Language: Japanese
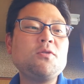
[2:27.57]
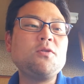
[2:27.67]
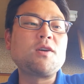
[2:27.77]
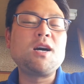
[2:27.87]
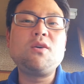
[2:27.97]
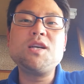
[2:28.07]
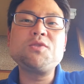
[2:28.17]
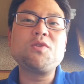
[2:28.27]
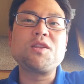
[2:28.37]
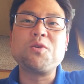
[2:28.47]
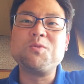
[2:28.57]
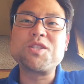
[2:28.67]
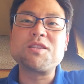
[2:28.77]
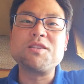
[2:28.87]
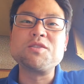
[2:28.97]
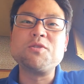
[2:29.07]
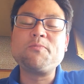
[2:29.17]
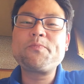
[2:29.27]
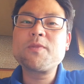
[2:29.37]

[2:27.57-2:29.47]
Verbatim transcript: ど、かわいそうだって思っちゃったんですよ。